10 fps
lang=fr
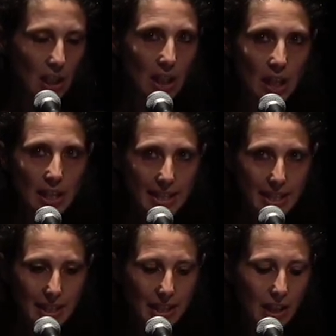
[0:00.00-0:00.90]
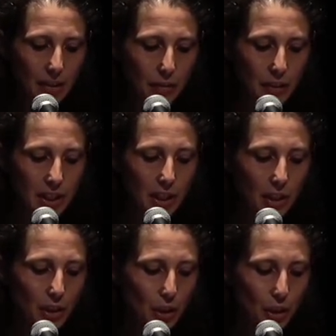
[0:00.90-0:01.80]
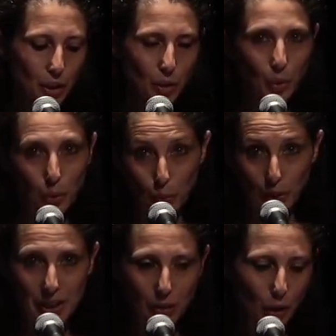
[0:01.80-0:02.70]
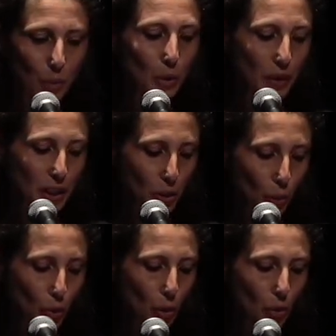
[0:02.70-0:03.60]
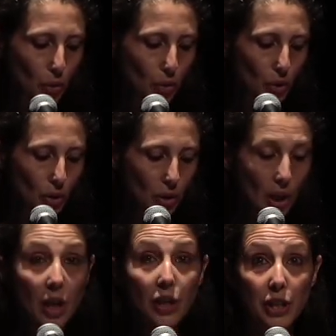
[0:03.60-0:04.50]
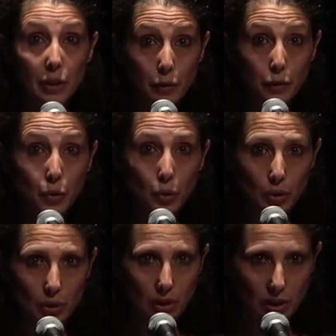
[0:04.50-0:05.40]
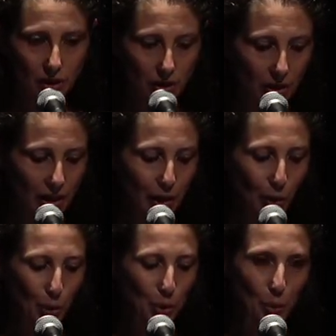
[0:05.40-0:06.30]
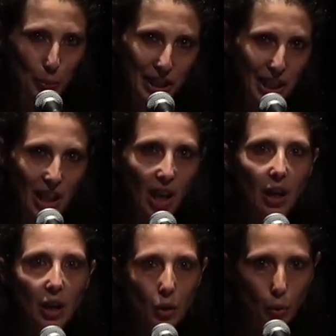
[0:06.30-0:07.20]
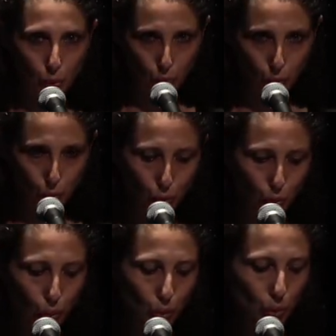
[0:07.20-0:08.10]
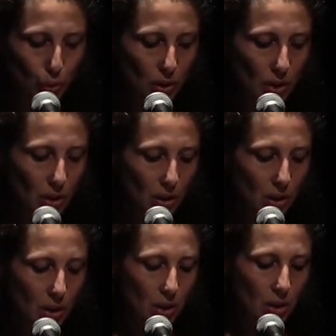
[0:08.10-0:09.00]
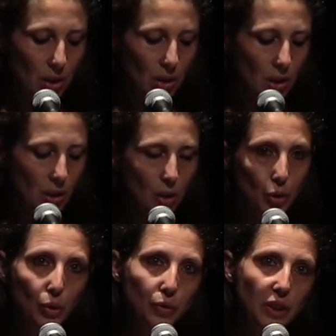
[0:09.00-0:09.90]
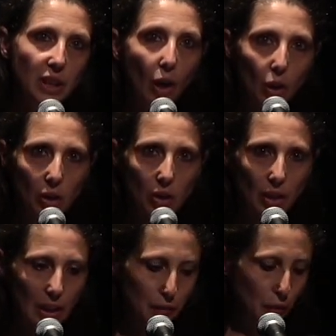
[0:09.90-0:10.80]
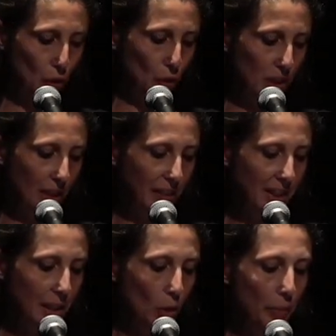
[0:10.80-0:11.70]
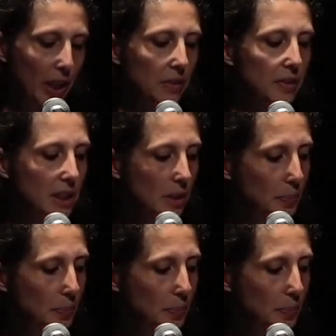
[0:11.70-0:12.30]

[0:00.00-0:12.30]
lester la vie pour ne pas avoir mauvaise conscience. J'ai vu les grosses pierres autour de son cou. Trouver encore la force de traverser le parvis.